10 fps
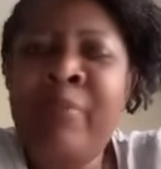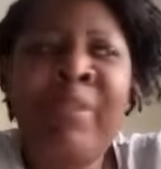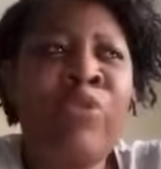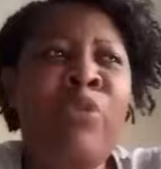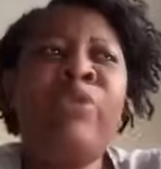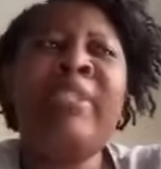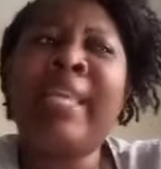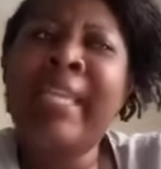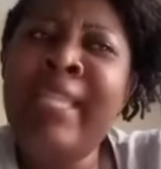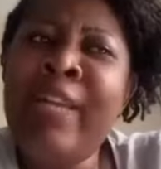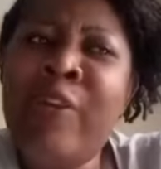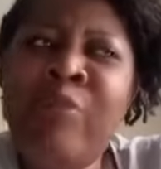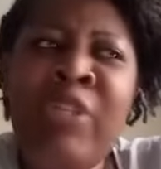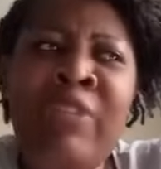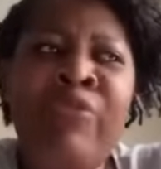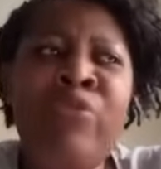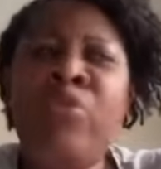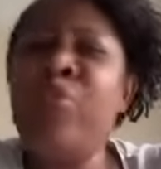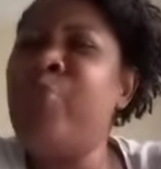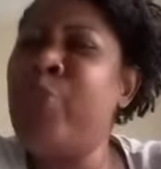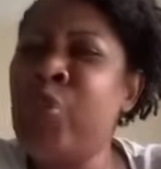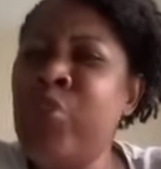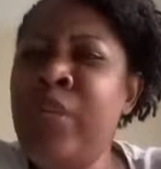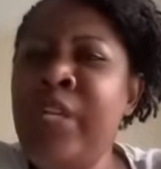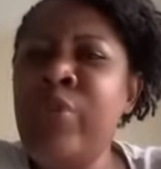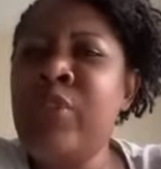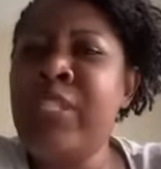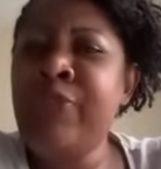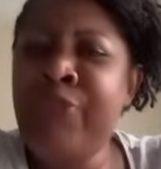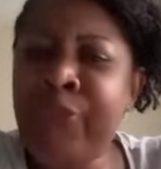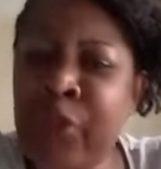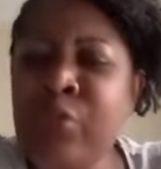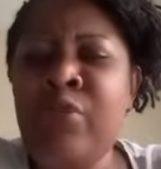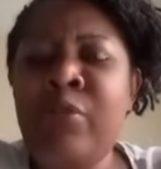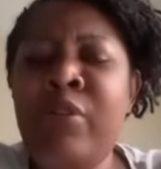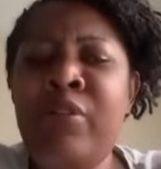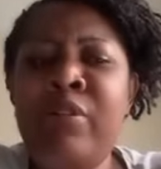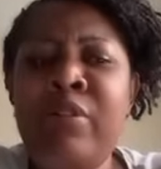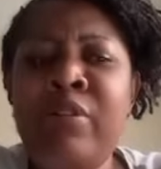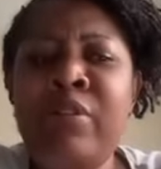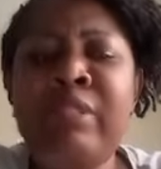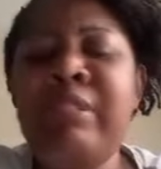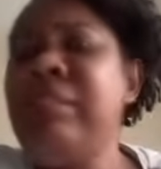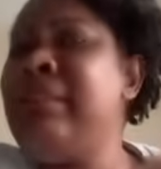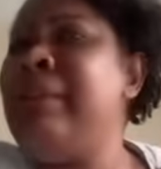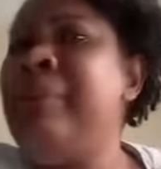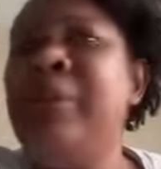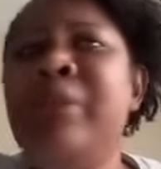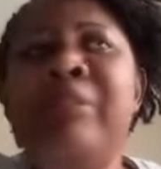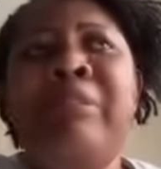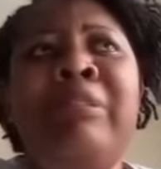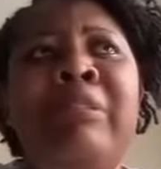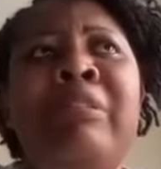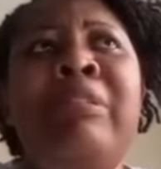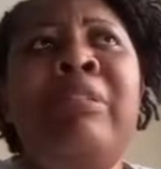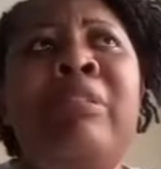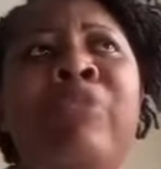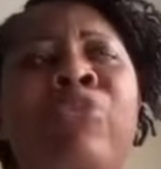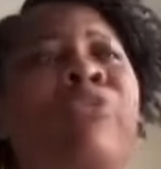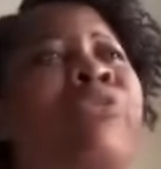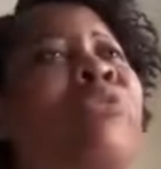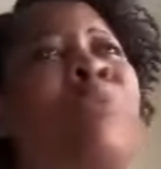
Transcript: Mais de le traîner comme j'ai vu, de le bousculer aussi fortement, sincèrement, je vous